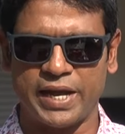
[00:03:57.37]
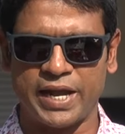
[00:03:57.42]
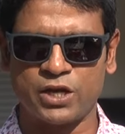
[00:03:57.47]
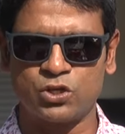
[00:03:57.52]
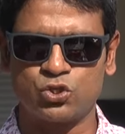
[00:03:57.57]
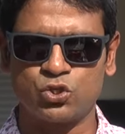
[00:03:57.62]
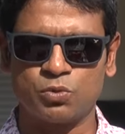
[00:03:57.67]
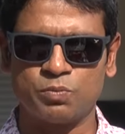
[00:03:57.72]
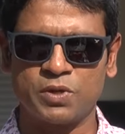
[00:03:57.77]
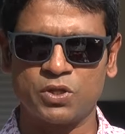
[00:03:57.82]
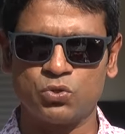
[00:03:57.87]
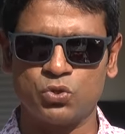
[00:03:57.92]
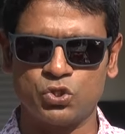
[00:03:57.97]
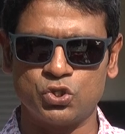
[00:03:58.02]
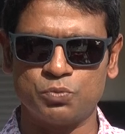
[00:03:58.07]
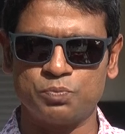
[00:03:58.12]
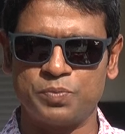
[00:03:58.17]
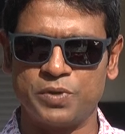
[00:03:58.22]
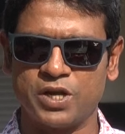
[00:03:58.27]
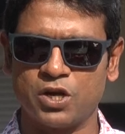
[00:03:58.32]
একজন বা
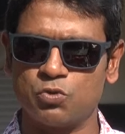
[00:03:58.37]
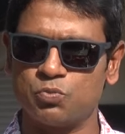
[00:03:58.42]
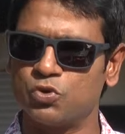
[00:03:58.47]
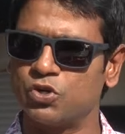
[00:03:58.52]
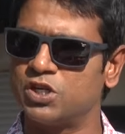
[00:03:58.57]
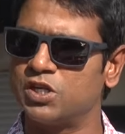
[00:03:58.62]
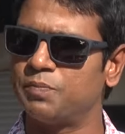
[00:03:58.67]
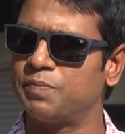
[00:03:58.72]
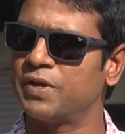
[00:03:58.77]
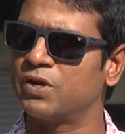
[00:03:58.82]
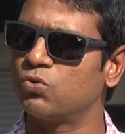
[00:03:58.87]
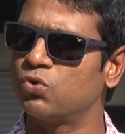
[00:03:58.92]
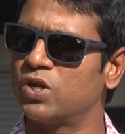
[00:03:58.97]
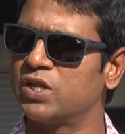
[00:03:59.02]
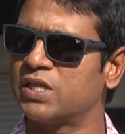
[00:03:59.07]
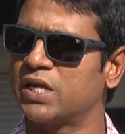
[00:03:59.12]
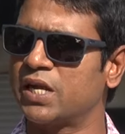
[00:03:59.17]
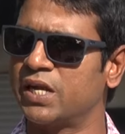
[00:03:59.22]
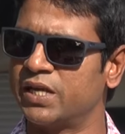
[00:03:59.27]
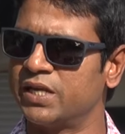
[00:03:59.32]
দুজন প্লেয়ার উপর ডিপেন্ড
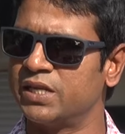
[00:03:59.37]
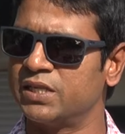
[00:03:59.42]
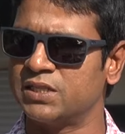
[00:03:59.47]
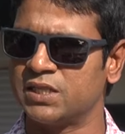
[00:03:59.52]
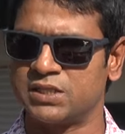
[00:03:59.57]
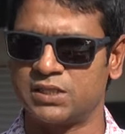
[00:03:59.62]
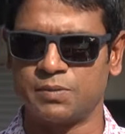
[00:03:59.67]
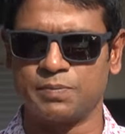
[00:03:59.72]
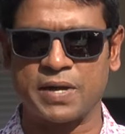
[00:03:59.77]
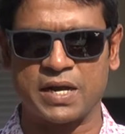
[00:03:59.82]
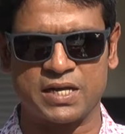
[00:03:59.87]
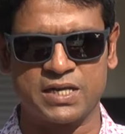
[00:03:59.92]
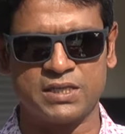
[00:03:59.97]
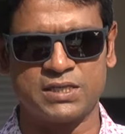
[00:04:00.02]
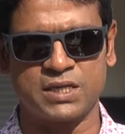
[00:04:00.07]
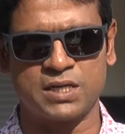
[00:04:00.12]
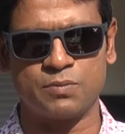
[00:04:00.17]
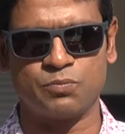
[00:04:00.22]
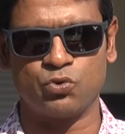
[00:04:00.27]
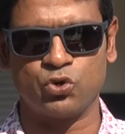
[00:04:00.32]
করেই তারা এগিয়ে যাচ্ছে বাকি
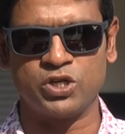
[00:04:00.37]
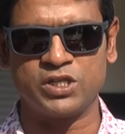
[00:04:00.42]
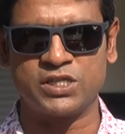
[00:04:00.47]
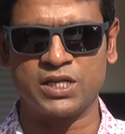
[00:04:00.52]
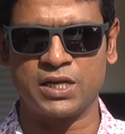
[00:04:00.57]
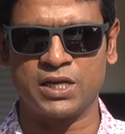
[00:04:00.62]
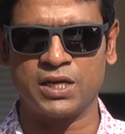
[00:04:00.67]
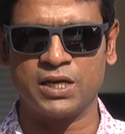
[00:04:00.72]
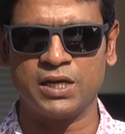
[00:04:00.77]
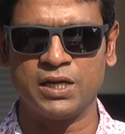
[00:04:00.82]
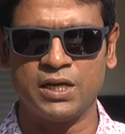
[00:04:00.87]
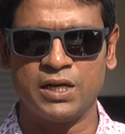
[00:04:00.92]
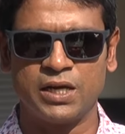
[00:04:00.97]
যারা বরিশালের